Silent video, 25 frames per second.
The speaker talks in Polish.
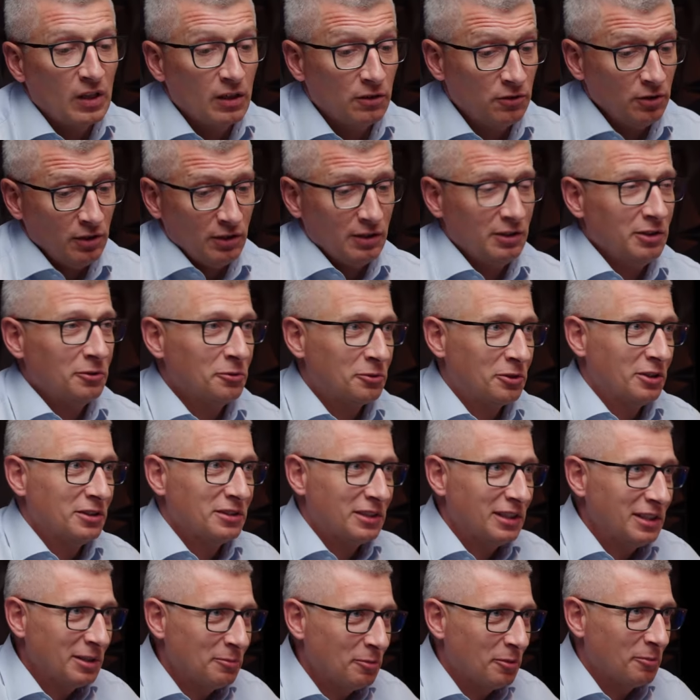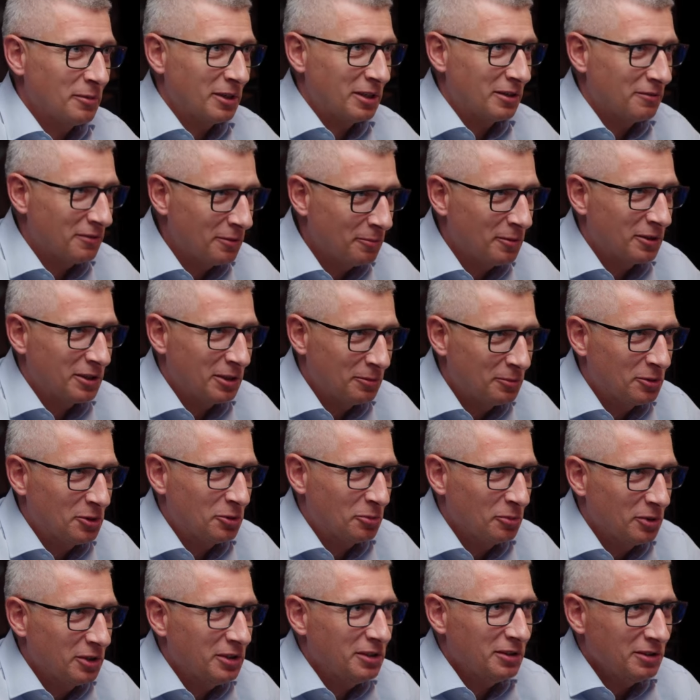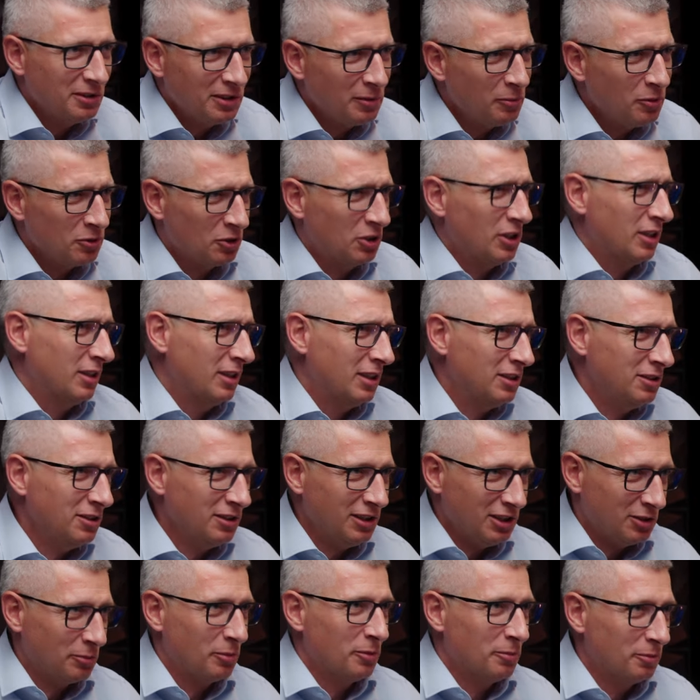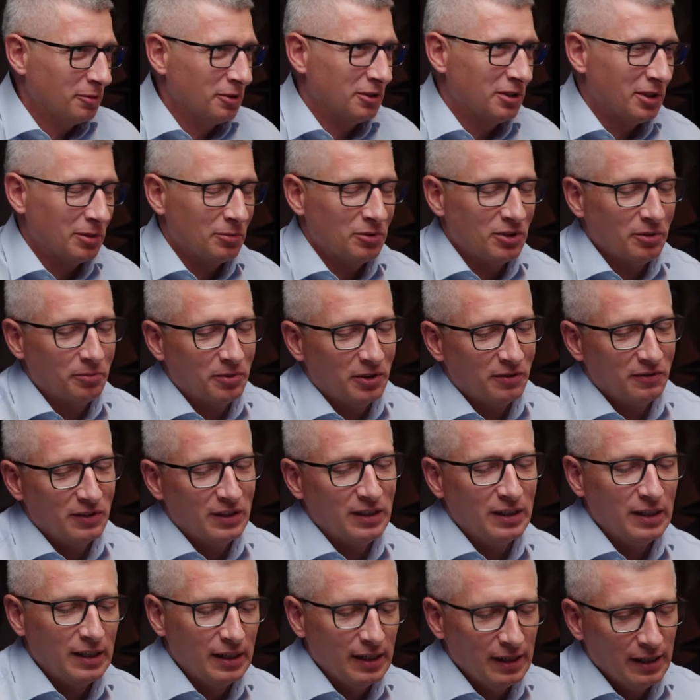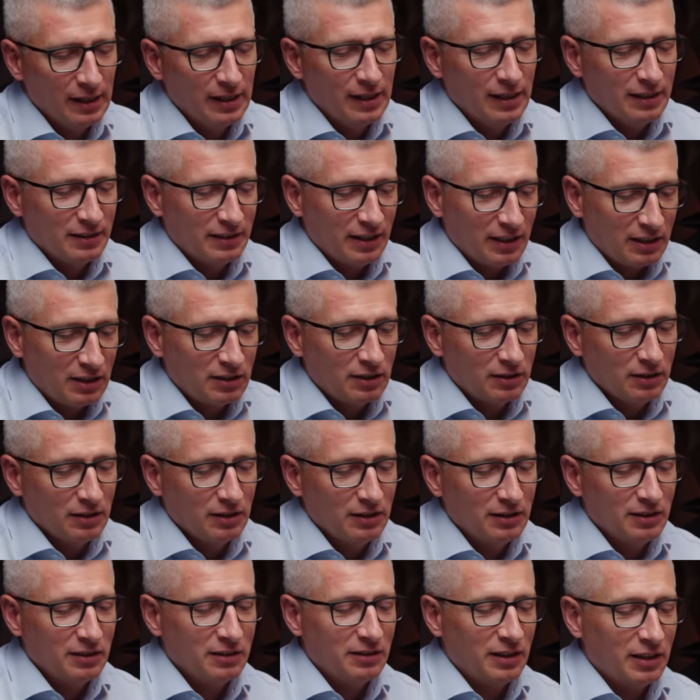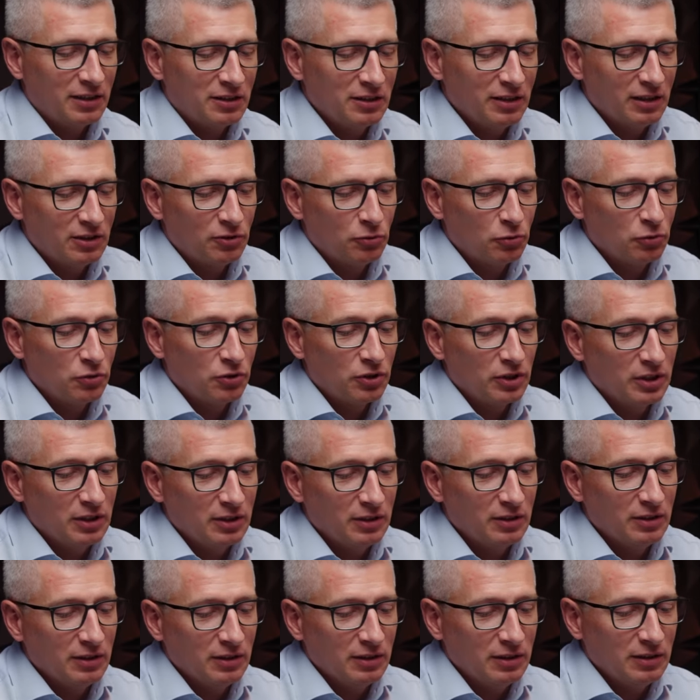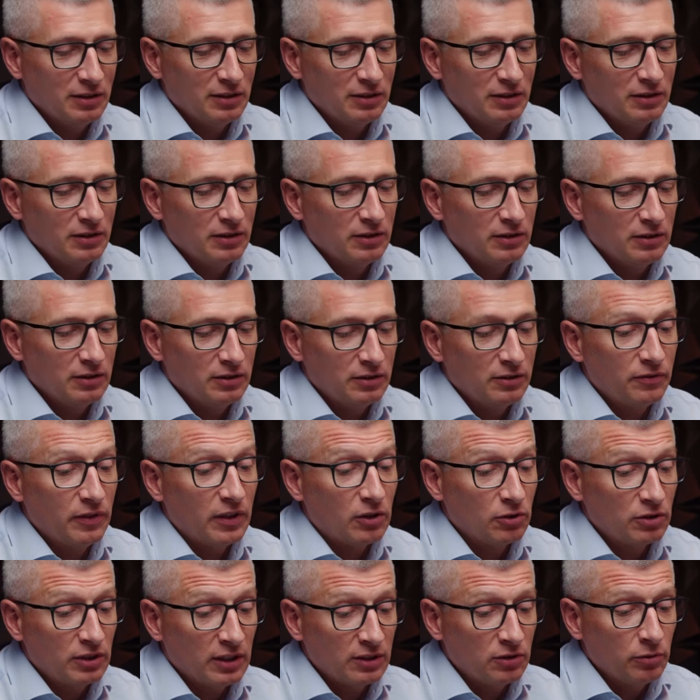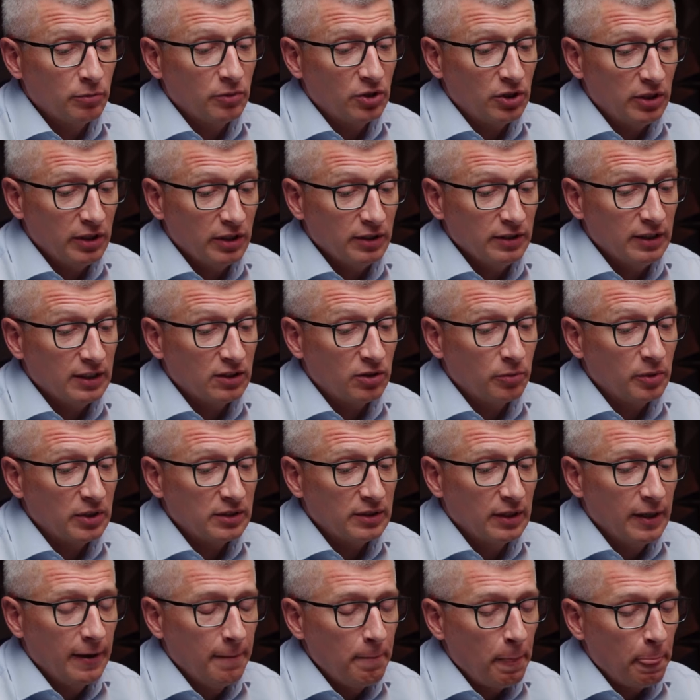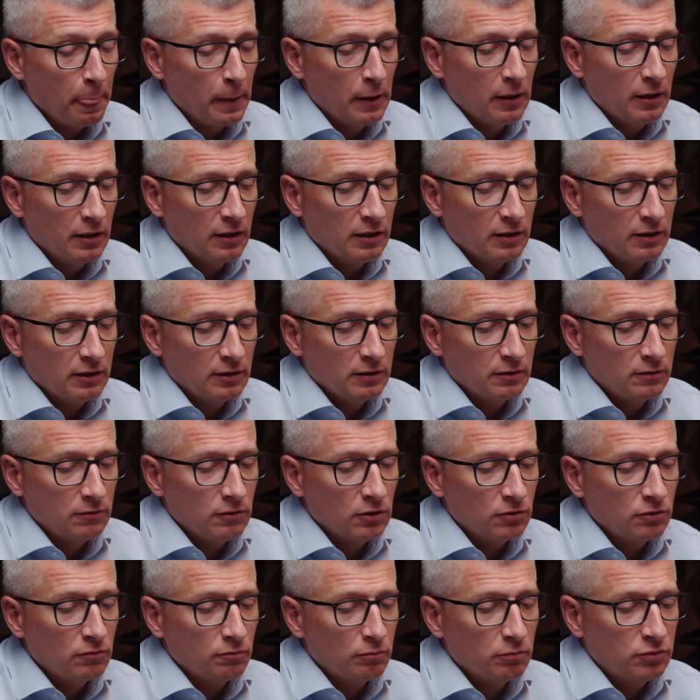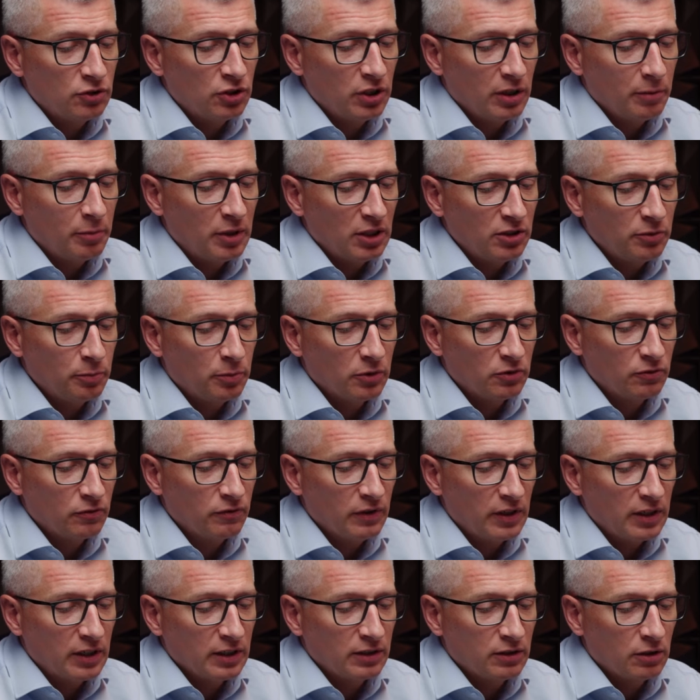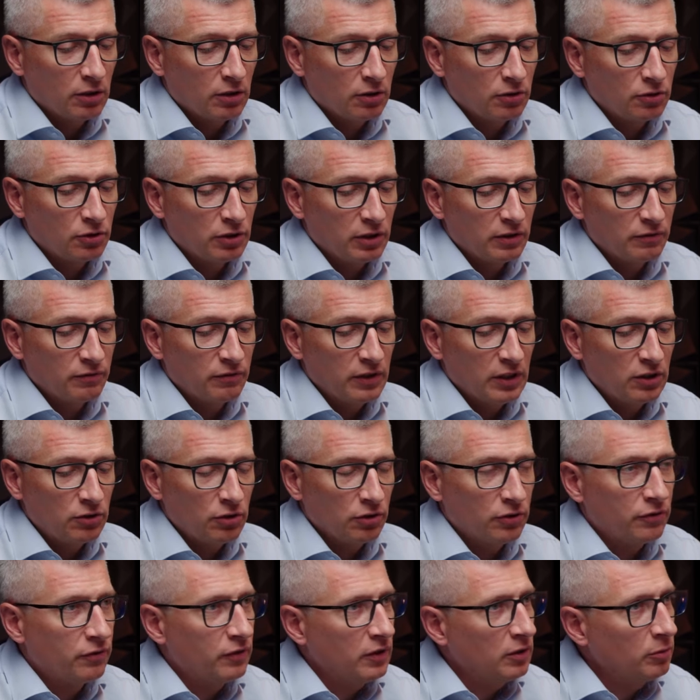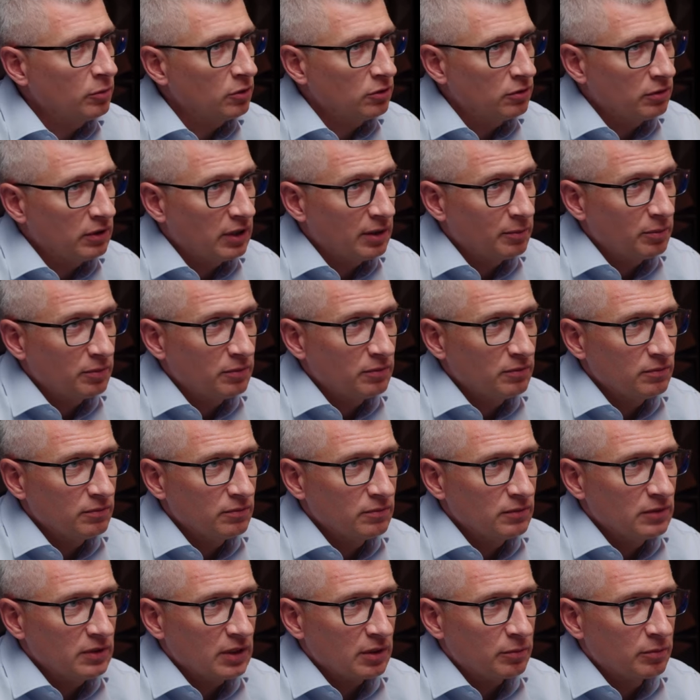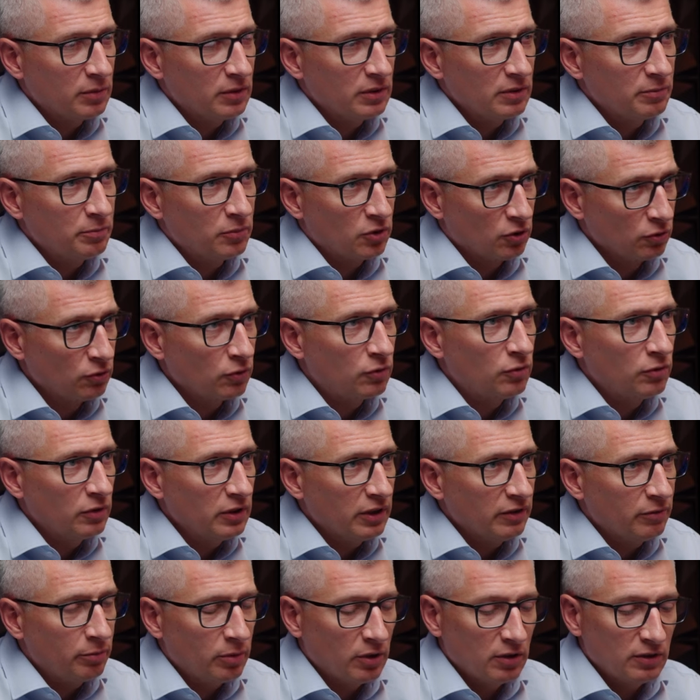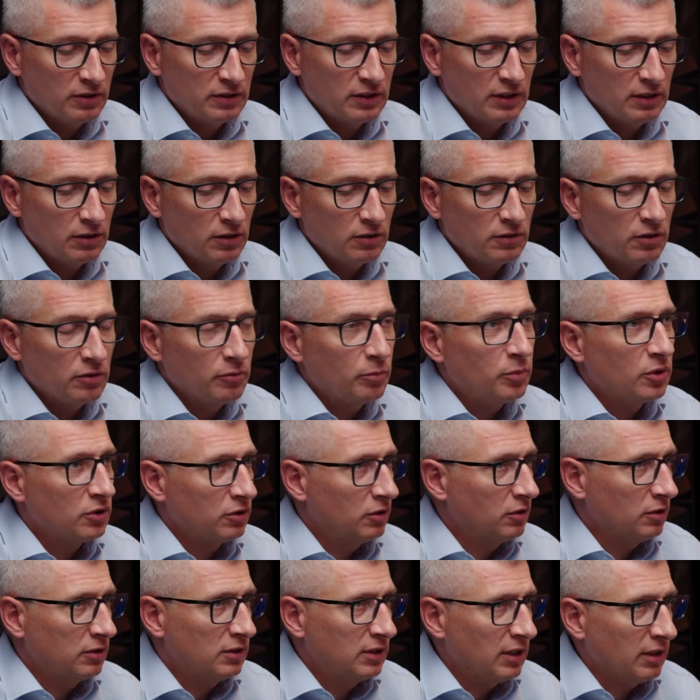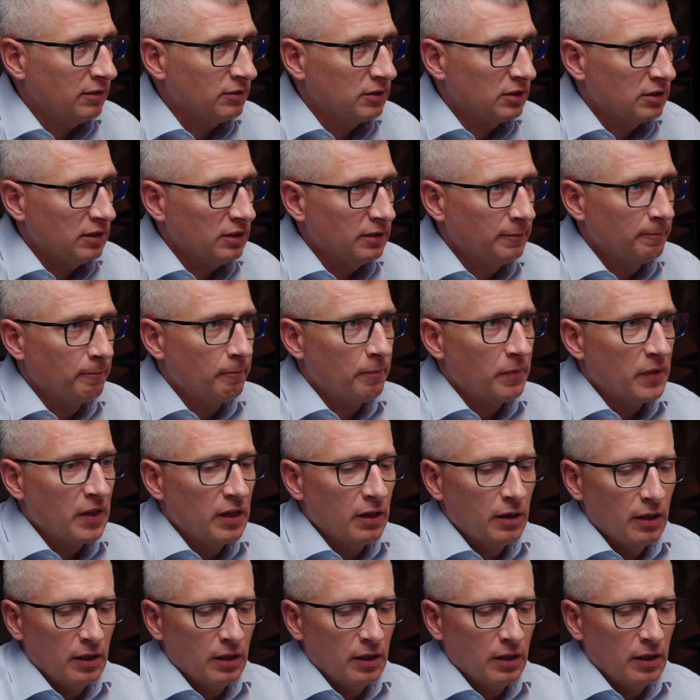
Czyli to urządzenie pomiarowe moglibyśmy nie posiadać i też by było dobrze, prawda? Tak, e, tak niektórzy swego czasu myśleli. Natomiast no, trzeba brać pod uwagę to, że większość firm, która jakby produkuje w Polsce, to są poddostawcy, mhm.